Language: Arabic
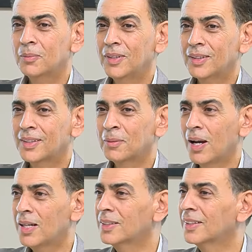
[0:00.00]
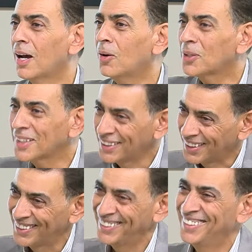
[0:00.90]
بنحكي بحاجه الى
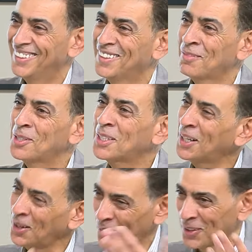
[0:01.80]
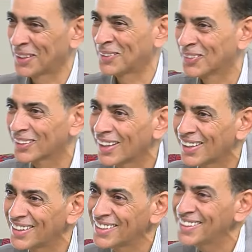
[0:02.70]
حريه مش الى الحريه المطلقه